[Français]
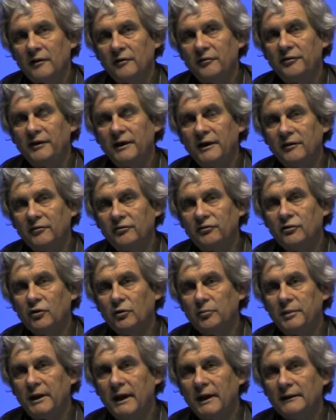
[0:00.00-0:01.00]
vivre,
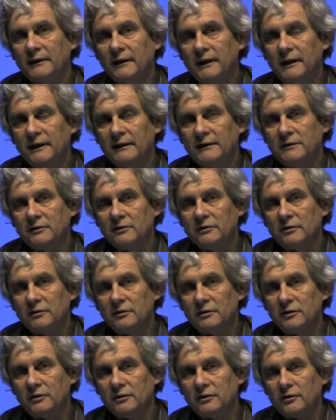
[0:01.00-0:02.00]
de bien-être,
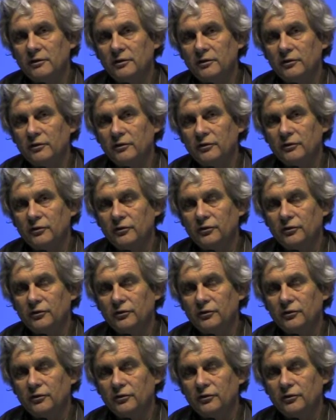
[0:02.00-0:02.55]
euh,